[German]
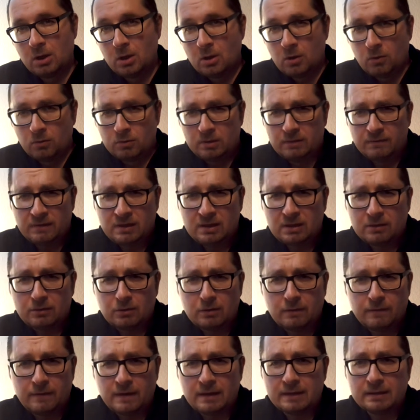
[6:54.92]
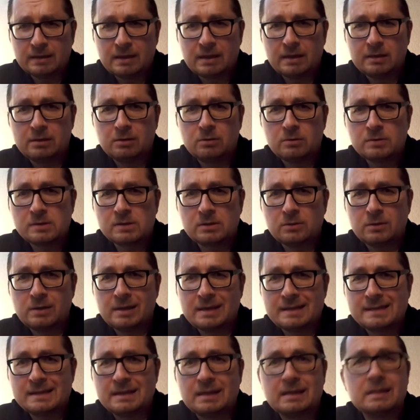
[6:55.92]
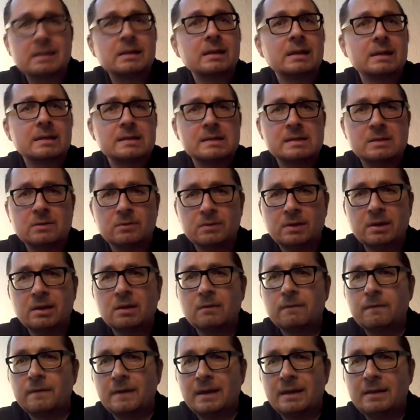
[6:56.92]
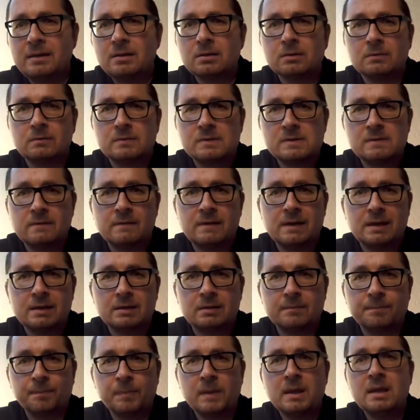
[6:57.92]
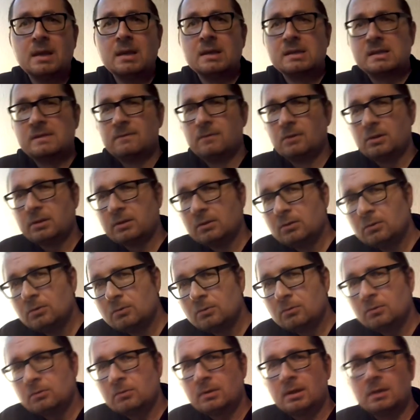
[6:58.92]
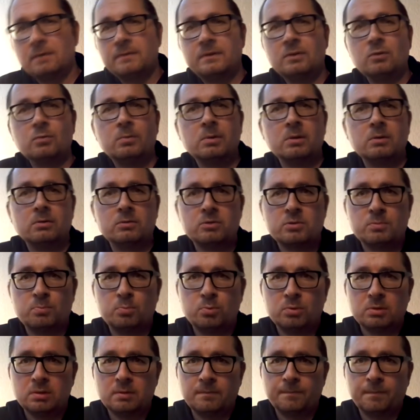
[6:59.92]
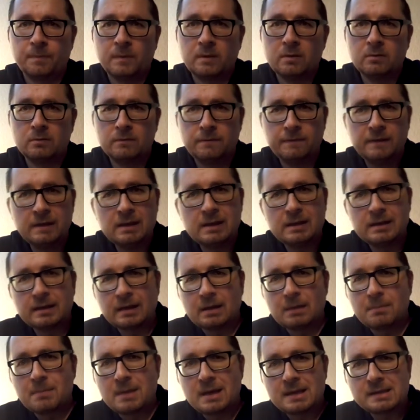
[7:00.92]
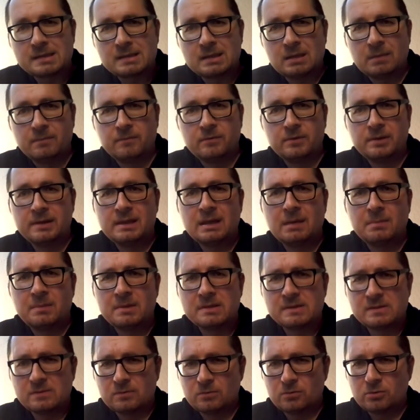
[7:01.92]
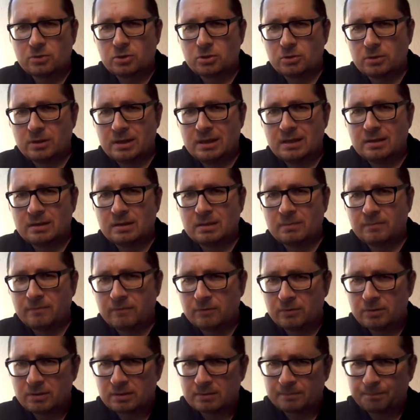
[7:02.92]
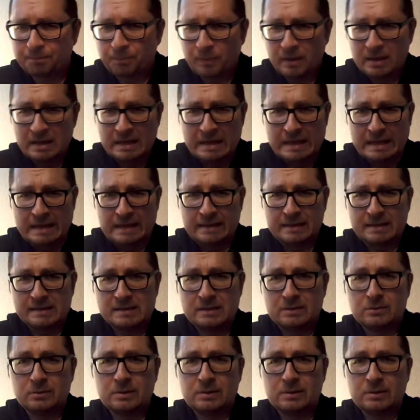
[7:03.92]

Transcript: Und die Wiedertäufer hatten keine Lust, noch ganze Generationen auf Veränderung zu warten. Sie wollten nun auf die Überholspur. Und viele ihrer Maßnahmen wurden damals so schockierend empfunden, dass sie durch